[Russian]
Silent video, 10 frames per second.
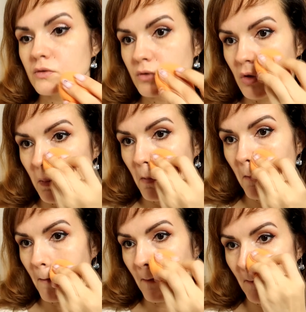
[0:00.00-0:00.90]
же в нем?
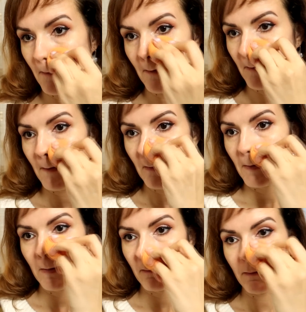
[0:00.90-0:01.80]

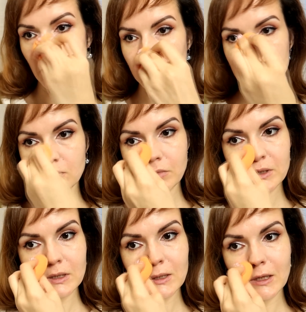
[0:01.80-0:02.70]
Может
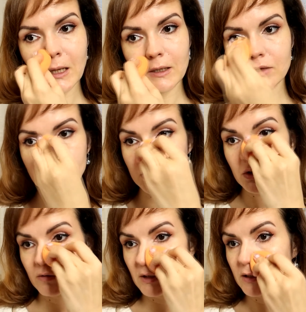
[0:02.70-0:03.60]
быть не так. Его
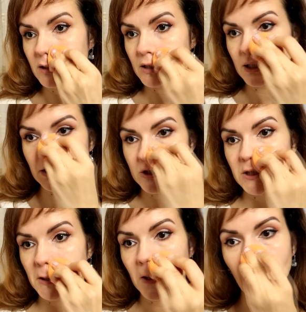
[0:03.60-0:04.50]
очень хвалит Наталья
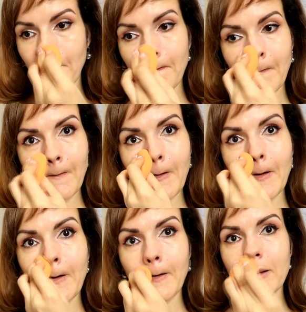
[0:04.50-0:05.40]
Шик.
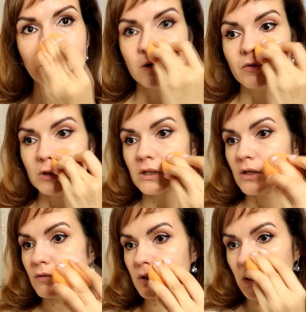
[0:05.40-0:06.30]
Его
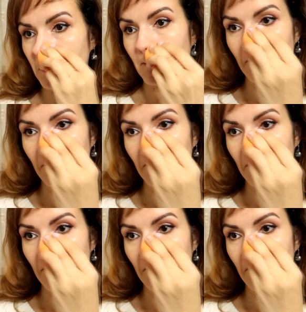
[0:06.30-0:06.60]
недавно